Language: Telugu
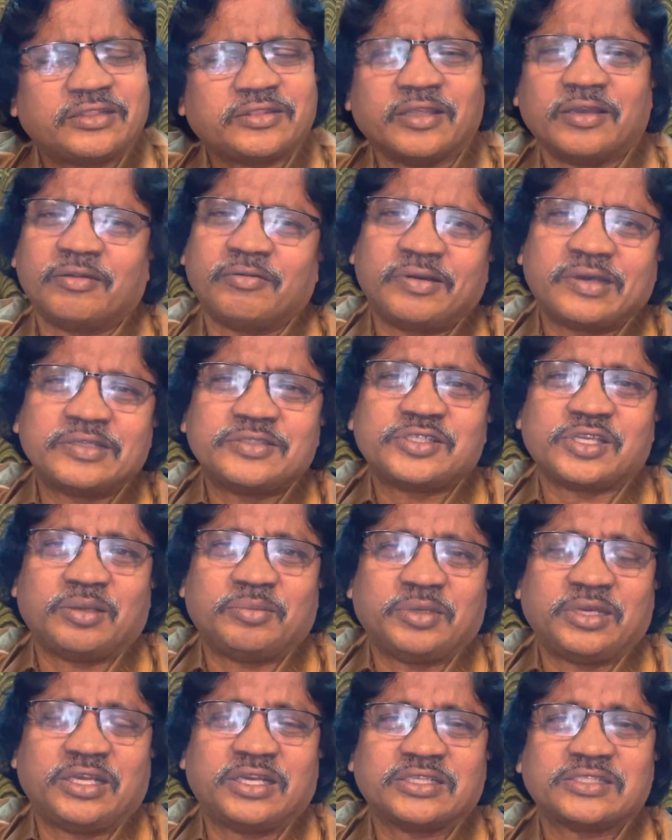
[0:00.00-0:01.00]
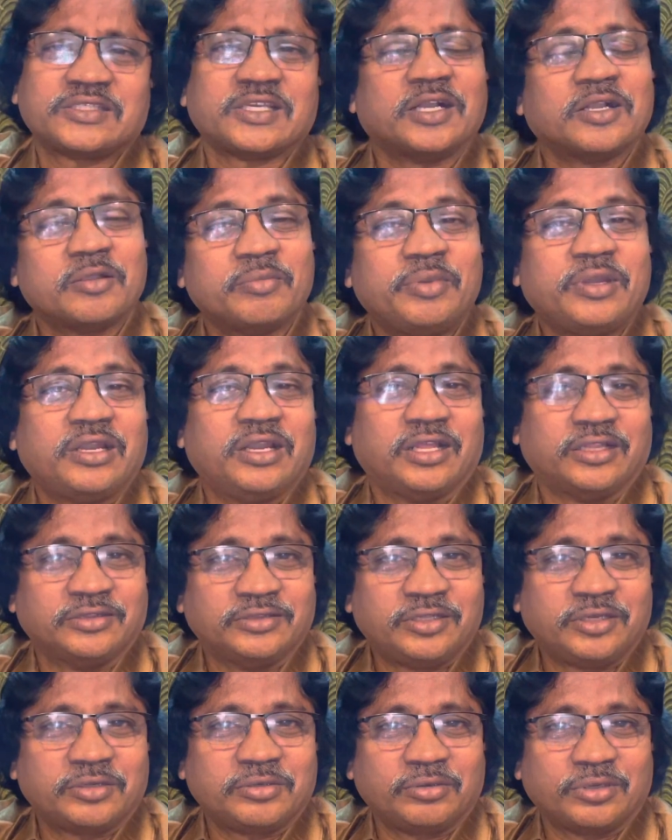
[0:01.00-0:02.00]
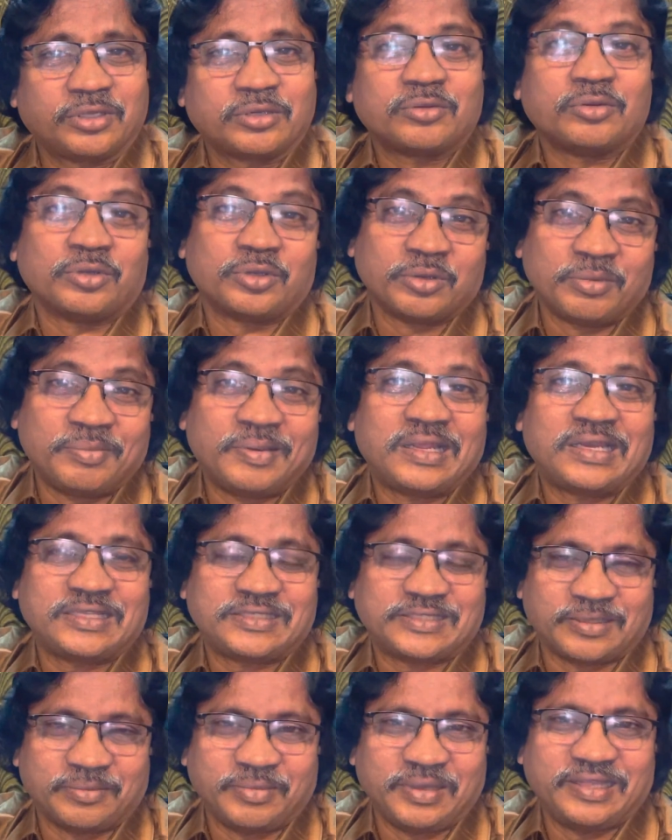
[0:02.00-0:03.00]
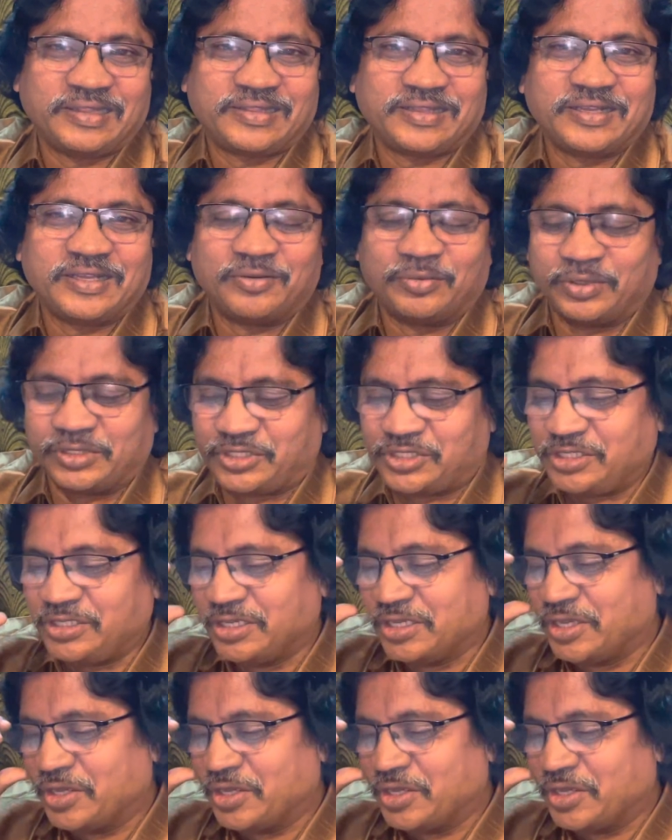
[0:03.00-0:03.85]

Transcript: తెల్లవారుజామున సంఘబిడ్డలందరూ కూడా కుటుంబాల సమేతంగా వచ్చి